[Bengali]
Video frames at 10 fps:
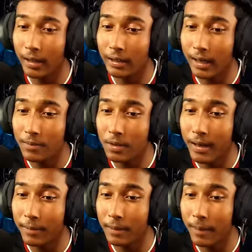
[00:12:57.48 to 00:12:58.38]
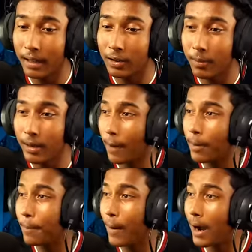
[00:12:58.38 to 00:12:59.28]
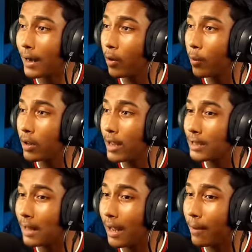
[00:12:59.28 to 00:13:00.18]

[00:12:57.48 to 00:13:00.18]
এখান থেকে আরামসে ভাই আমাদের পালাতে হবে আমি পাহাড়ের ওপরে যাই তাহলে